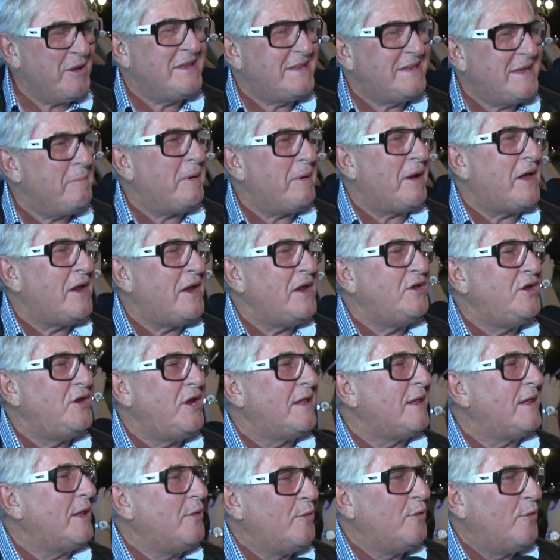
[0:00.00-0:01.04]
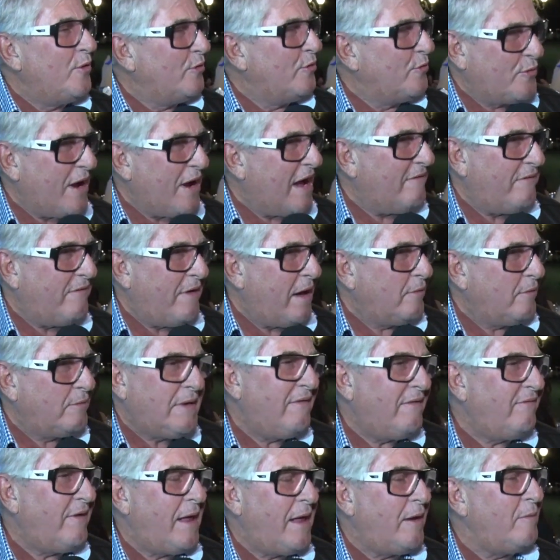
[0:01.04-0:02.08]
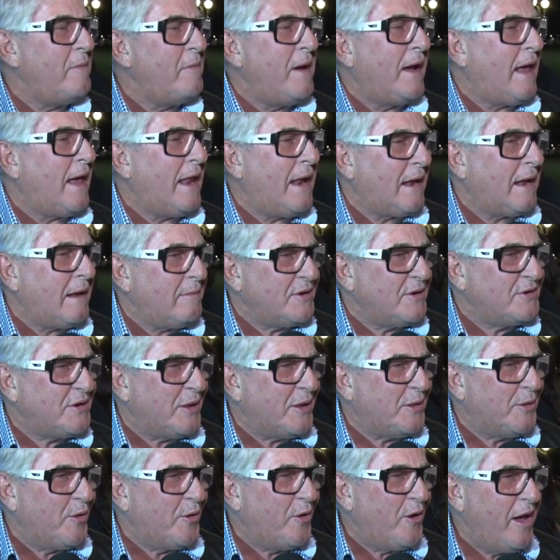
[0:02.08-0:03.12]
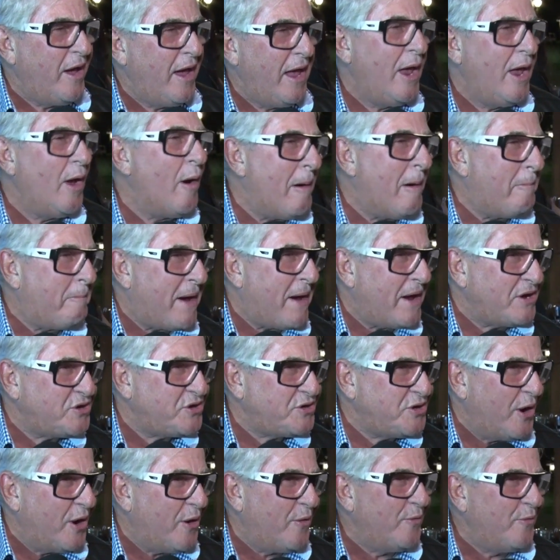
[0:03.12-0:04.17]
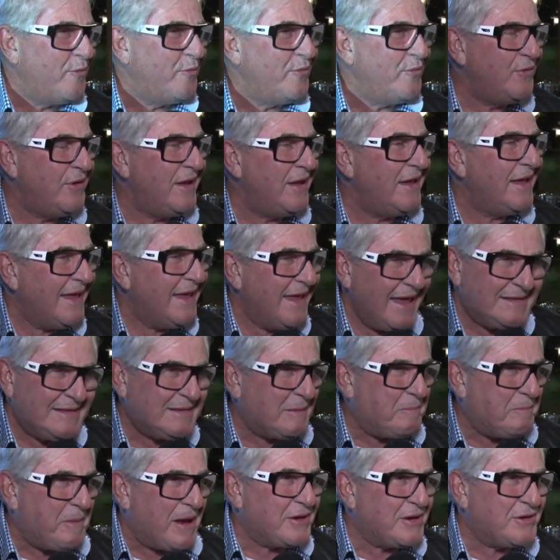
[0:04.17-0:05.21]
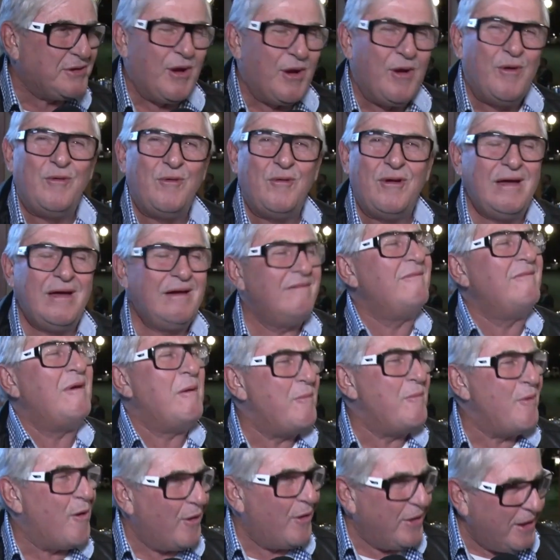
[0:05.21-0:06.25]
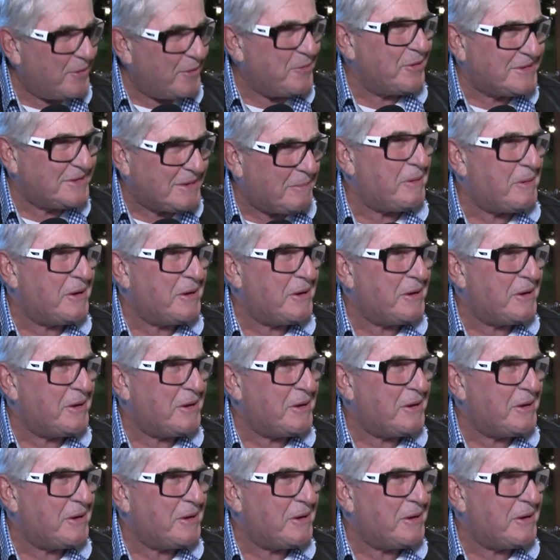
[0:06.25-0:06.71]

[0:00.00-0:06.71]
A gente sempre acredita no, no cavalo. O cavalo Mangalaga Machador é uma paixão. E essa paixão vão morrer com essa